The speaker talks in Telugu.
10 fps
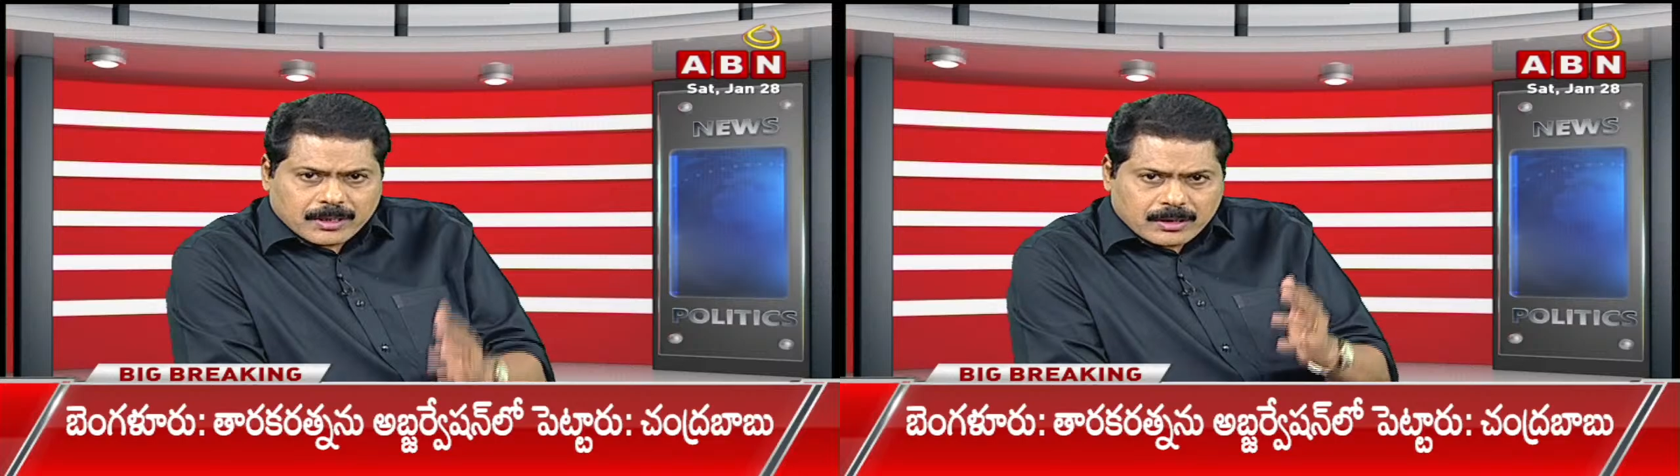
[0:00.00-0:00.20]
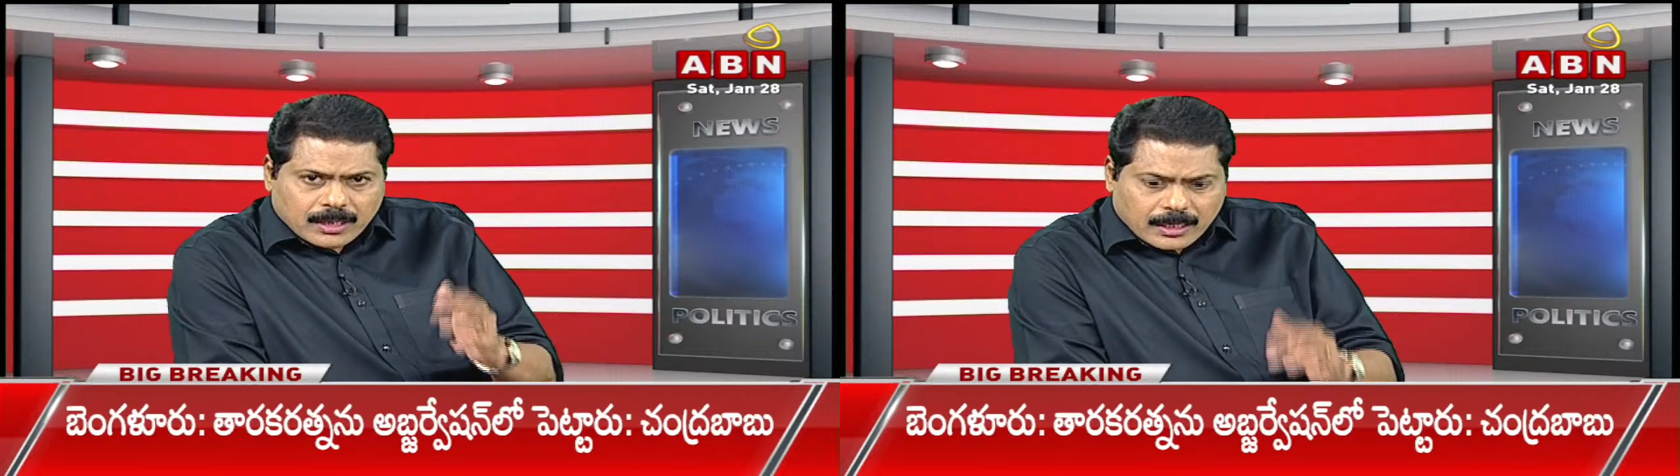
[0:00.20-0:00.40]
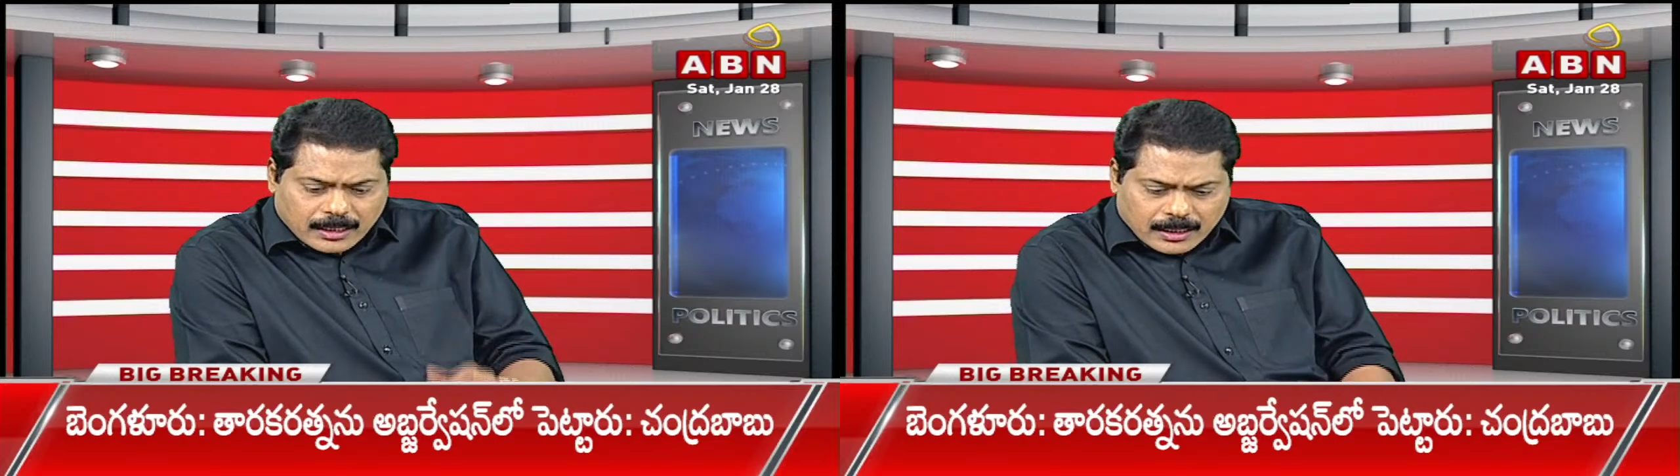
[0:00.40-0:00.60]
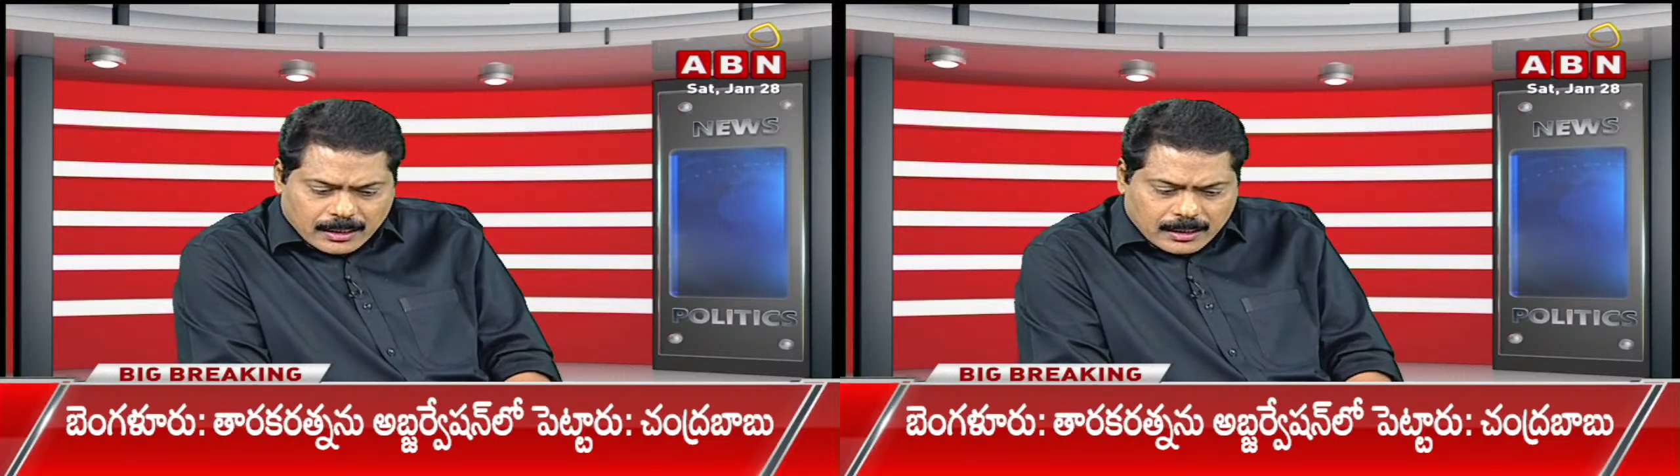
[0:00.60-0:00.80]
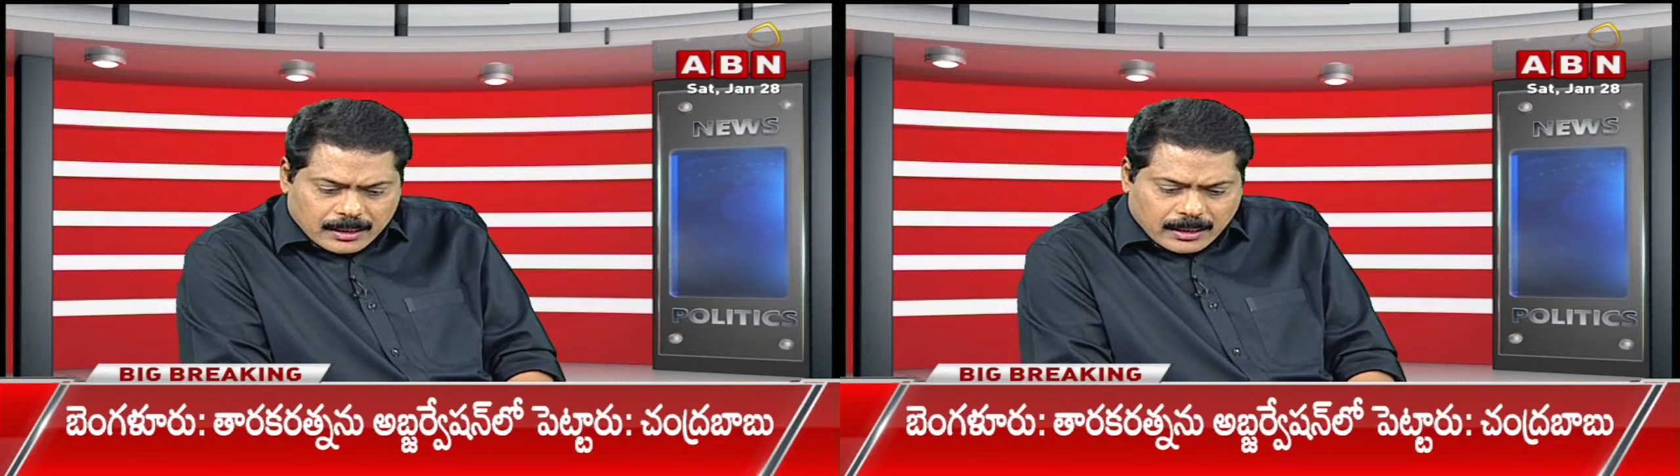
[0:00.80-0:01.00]
హాస్పిటల్ అక్కడ
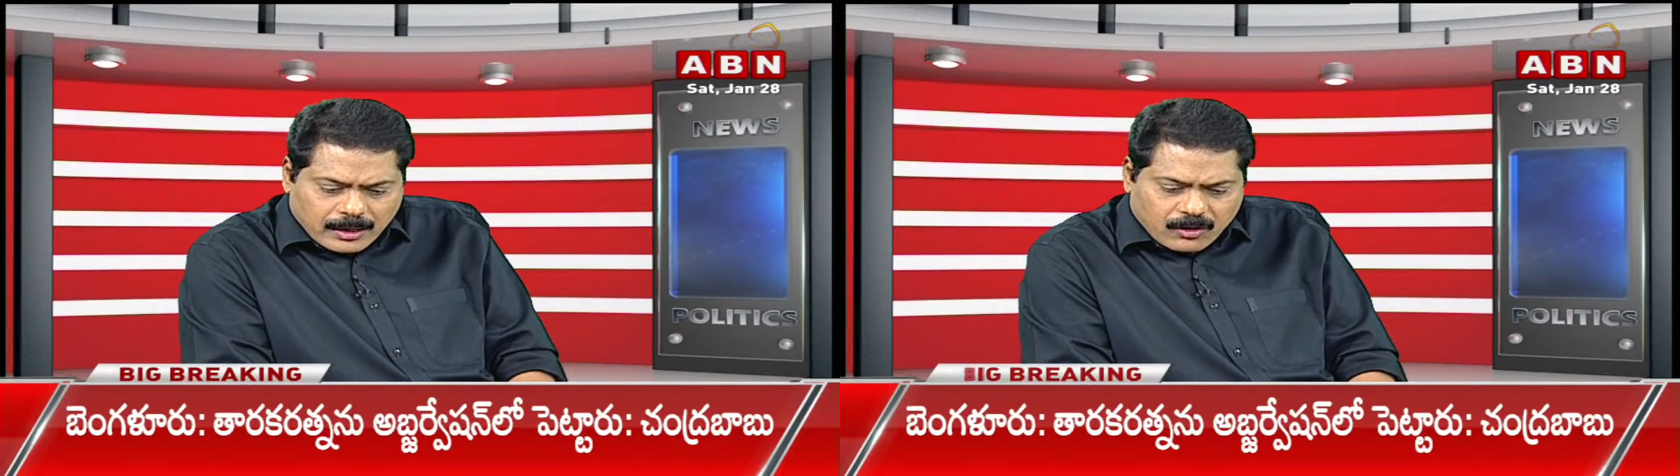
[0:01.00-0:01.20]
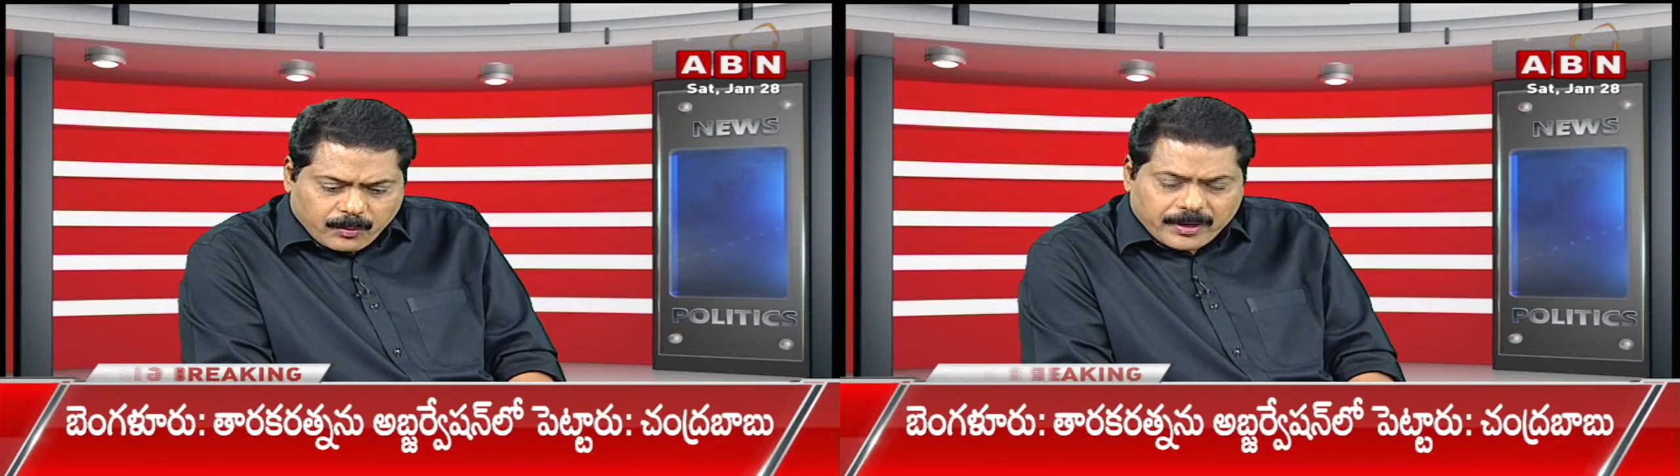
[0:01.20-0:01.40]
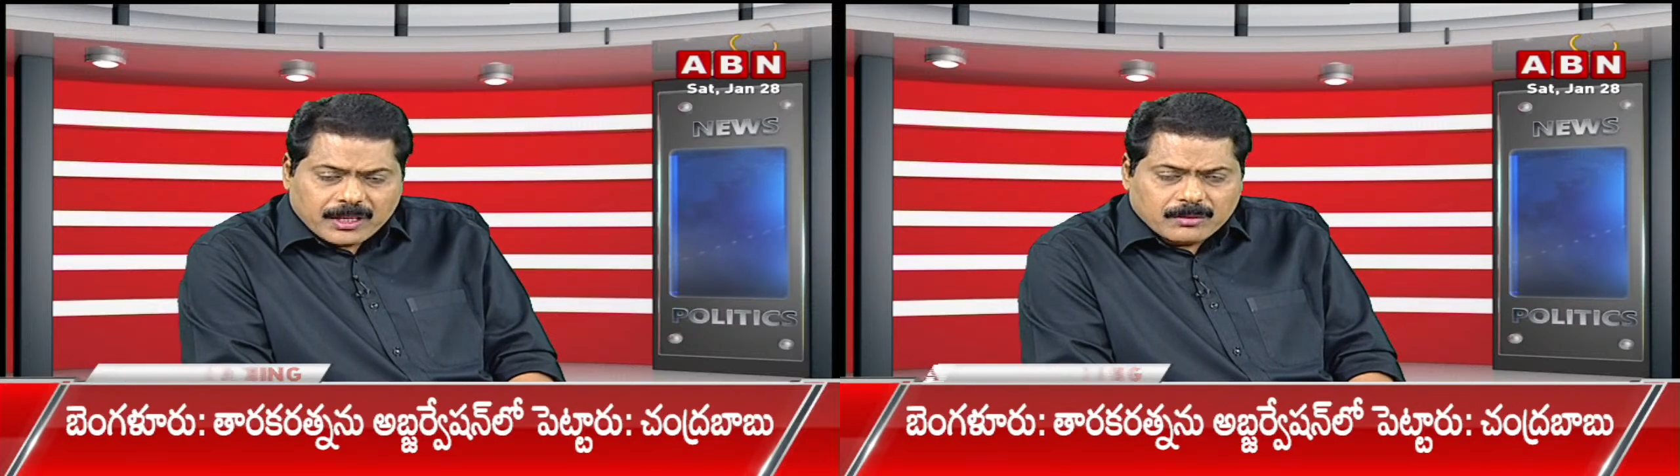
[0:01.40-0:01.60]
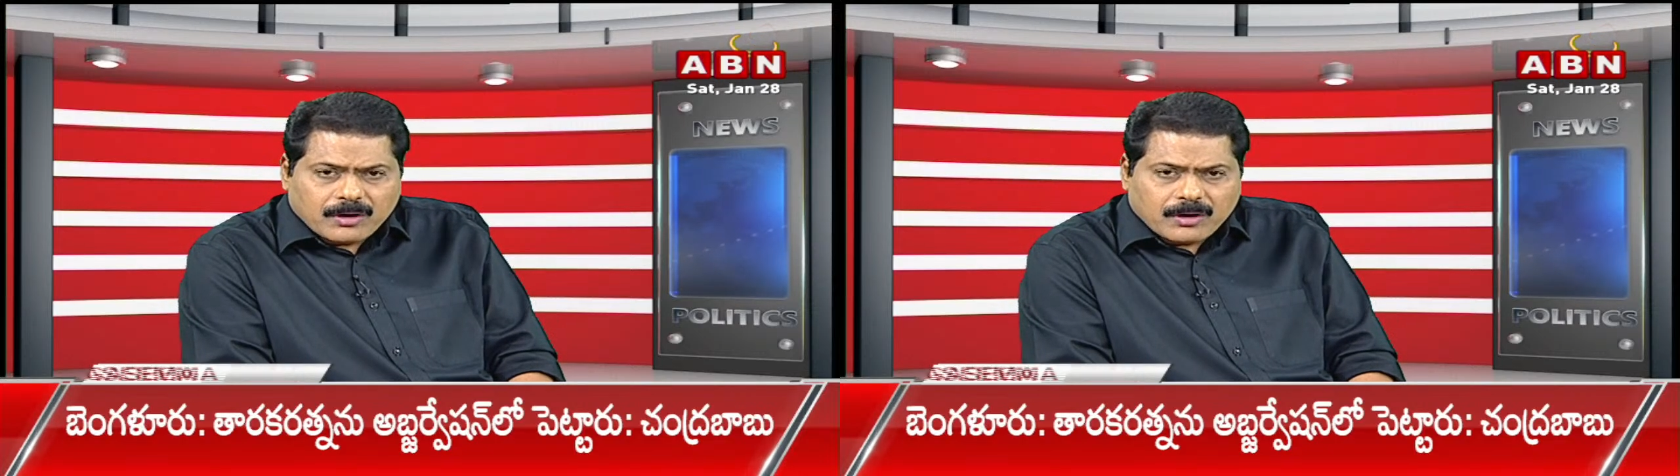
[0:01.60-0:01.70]
ఎక్విప్మెంట్ అది